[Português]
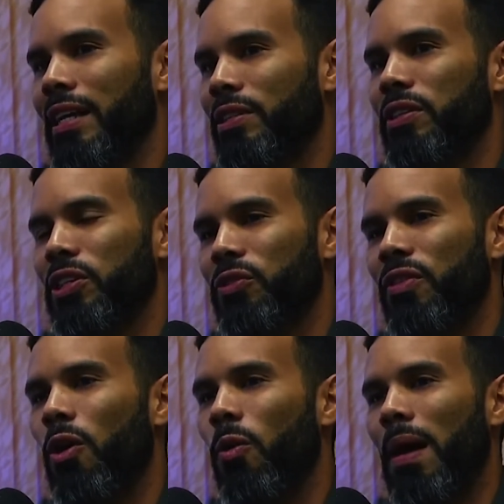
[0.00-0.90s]
E se você tiver
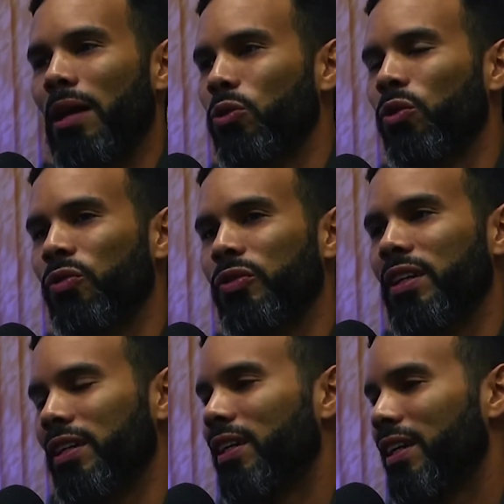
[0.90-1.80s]
alguma
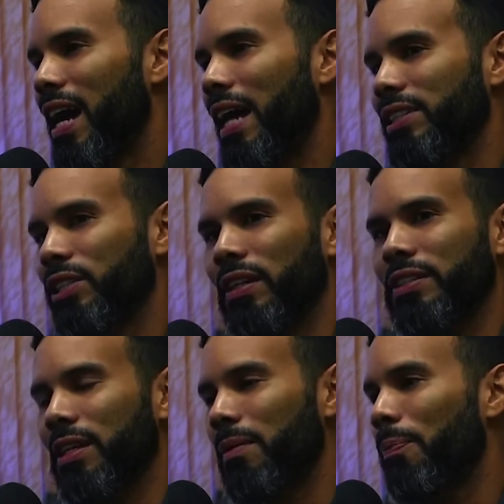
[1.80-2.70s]
dúvida, a gente vai
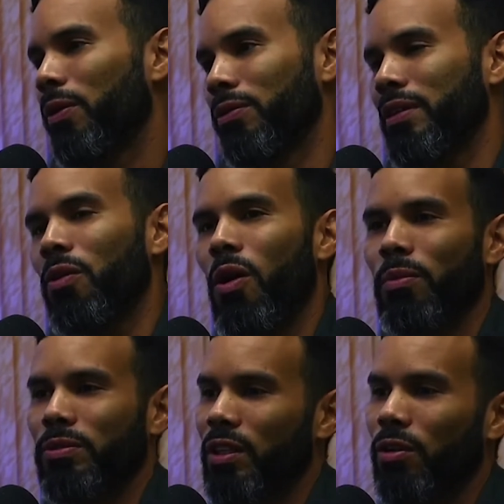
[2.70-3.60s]
tirar, mas pô, não tem
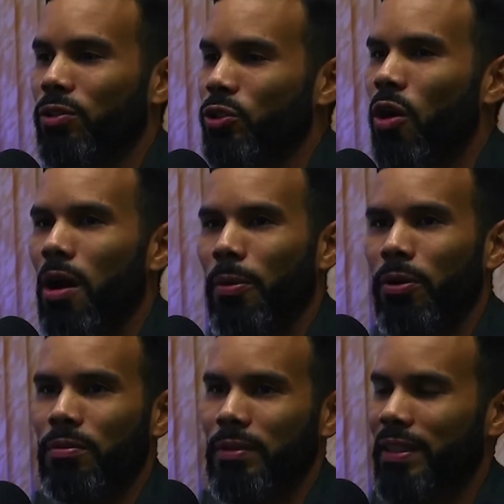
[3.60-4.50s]
como, senão eu te
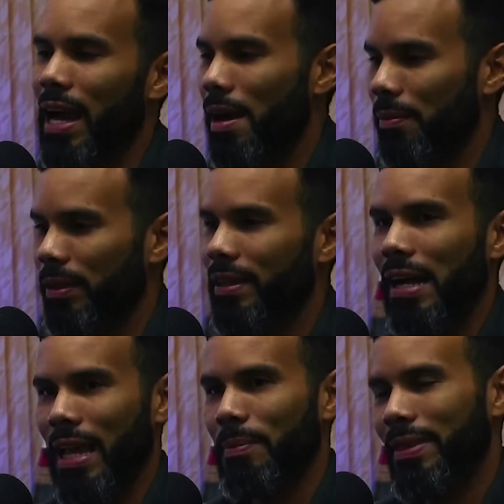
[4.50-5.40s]
cobro, me dá, me eu
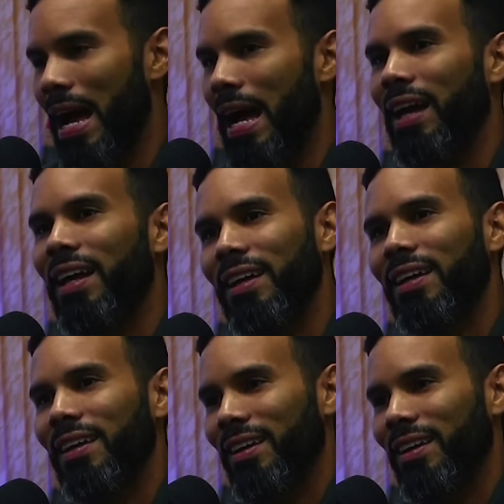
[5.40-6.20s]
dá, quer me dar? Né?